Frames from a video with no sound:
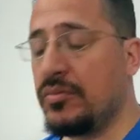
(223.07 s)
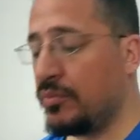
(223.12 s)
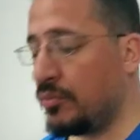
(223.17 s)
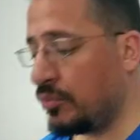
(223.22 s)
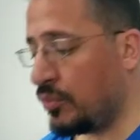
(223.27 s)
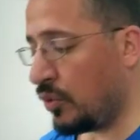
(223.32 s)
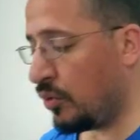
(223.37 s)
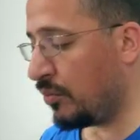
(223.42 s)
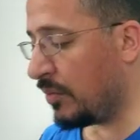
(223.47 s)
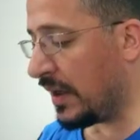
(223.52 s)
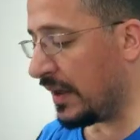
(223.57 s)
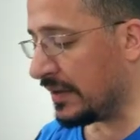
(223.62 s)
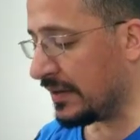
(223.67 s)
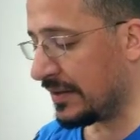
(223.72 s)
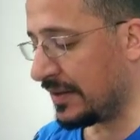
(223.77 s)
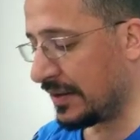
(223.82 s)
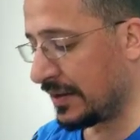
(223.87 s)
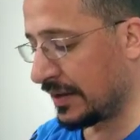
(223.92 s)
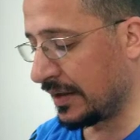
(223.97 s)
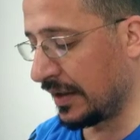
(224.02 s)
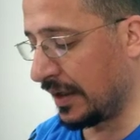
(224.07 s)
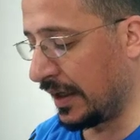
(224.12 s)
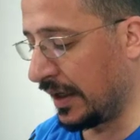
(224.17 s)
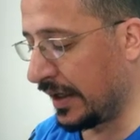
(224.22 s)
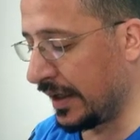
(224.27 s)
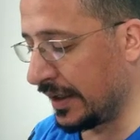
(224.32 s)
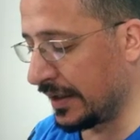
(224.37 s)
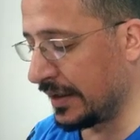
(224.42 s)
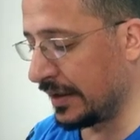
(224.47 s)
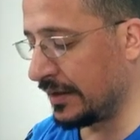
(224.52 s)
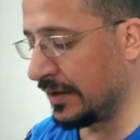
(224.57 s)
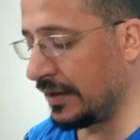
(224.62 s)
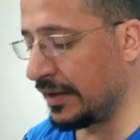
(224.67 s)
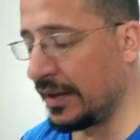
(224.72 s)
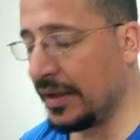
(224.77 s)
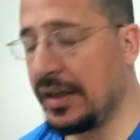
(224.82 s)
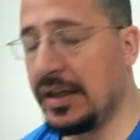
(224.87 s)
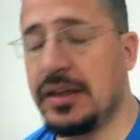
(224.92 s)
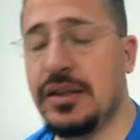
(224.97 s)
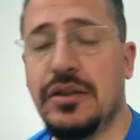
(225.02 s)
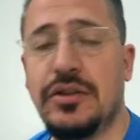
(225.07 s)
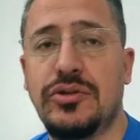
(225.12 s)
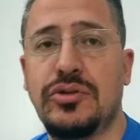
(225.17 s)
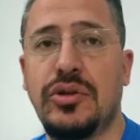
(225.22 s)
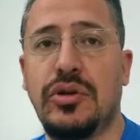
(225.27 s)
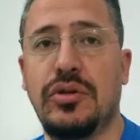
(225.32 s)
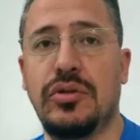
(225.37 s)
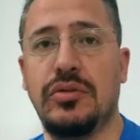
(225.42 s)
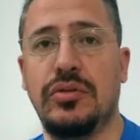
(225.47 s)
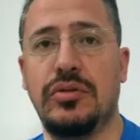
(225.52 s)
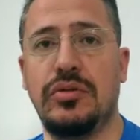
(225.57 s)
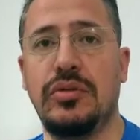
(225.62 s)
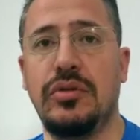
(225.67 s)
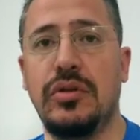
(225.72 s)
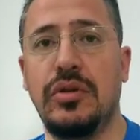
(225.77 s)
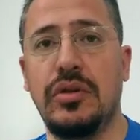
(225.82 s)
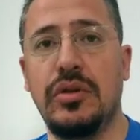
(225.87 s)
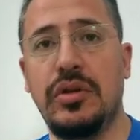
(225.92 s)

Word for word: Bu mantıkla hareket ederek sorunun